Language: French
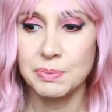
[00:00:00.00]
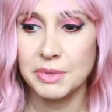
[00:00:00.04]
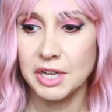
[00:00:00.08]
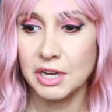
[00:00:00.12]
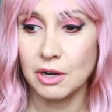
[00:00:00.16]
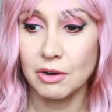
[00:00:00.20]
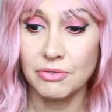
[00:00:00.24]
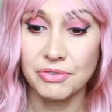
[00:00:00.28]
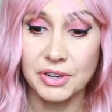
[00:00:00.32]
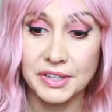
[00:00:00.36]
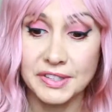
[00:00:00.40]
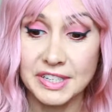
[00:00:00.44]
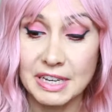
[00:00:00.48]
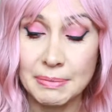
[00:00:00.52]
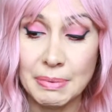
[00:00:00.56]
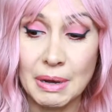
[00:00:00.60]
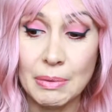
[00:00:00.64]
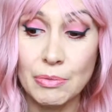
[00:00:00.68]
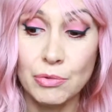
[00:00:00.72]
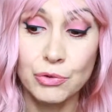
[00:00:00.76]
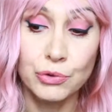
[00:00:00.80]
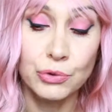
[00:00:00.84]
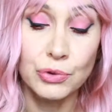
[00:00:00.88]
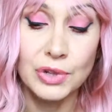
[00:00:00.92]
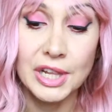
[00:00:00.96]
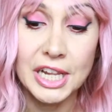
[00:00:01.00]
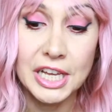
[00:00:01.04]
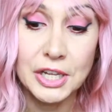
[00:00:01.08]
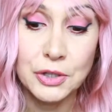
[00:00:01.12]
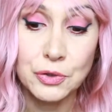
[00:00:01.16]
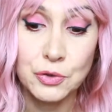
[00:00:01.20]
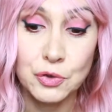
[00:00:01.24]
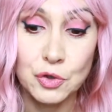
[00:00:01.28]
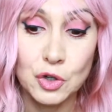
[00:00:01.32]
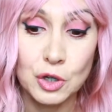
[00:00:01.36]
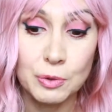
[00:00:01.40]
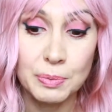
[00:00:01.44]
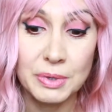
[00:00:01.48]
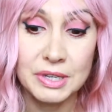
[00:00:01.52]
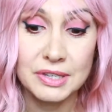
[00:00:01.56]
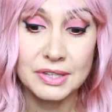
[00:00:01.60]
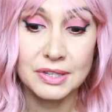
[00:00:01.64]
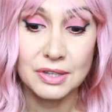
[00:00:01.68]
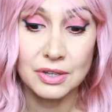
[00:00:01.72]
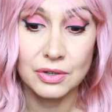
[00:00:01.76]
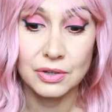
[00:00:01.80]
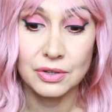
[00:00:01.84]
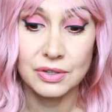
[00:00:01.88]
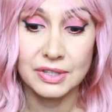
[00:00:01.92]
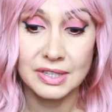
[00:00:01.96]
Mais en fait, il n'y a pas beaucoup de lecture
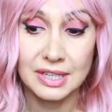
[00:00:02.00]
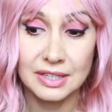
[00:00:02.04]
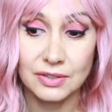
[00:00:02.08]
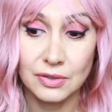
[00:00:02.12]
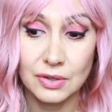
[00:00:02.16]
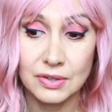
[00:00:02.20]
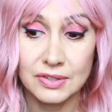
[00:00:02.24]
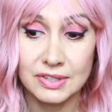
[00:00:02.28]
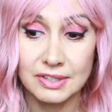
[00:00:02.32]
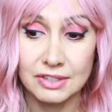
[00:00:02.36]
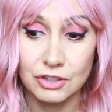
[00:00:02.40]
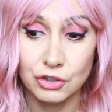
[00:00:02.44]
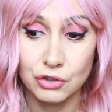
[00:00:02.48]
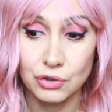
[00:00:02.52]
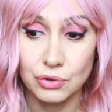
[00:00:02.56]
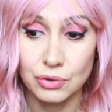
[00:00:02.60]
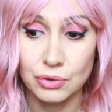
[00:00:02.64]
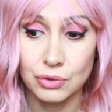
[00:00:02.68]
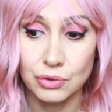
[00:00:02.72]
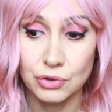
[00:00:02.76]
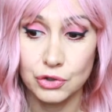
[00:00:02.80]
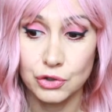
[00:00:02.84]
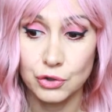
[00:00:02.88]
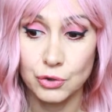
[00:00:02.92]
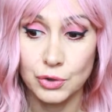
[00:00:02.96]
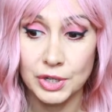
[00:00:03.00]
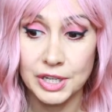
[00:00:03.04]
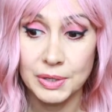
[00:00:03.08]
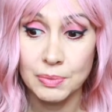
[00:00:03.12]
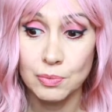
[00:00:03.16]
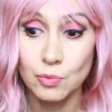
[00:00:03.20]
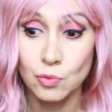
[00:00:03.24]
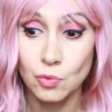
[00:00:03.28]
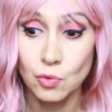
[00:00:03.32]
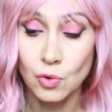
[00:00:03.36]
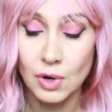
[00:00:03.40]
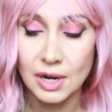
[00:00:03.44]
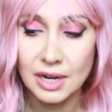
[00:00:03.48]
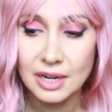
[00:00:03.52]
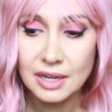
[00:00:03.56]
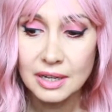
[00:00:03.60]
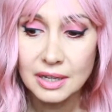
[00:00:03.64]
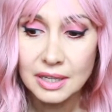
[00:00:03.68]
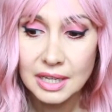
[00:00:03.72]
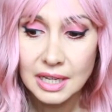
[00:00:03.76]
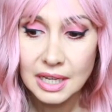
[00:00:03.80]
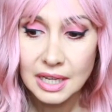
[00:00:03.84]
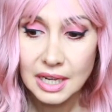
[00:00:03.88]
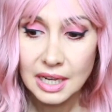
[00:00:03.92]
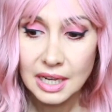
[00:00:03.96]
parce que ces temps-ci, je, je, lis moins.